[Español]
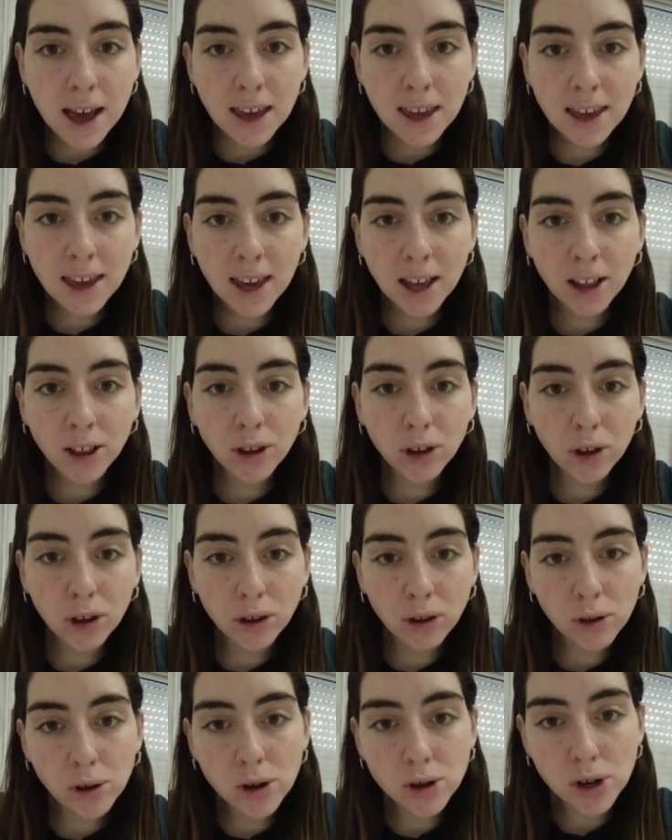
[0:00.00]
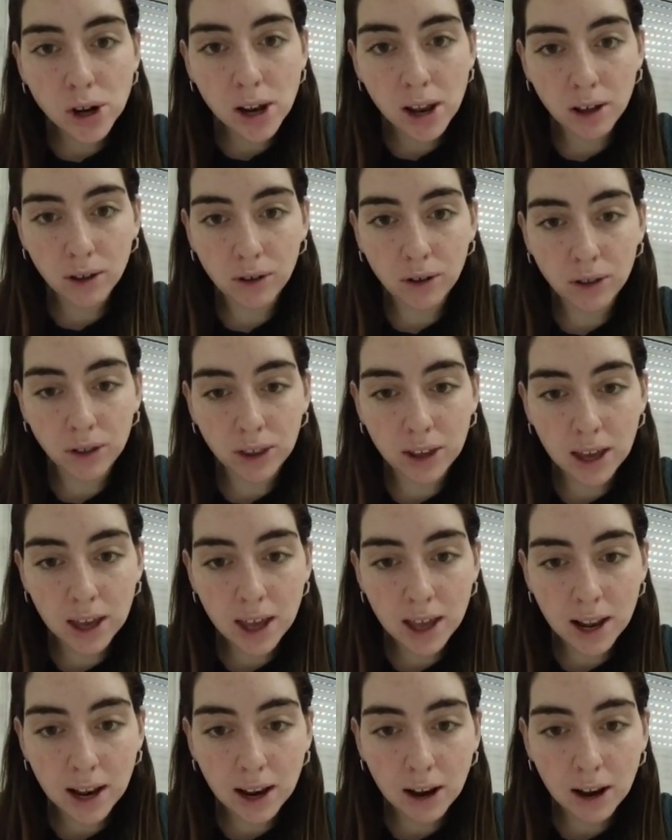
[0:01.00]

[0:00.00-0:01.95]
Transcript: y que todo esto que yo les conté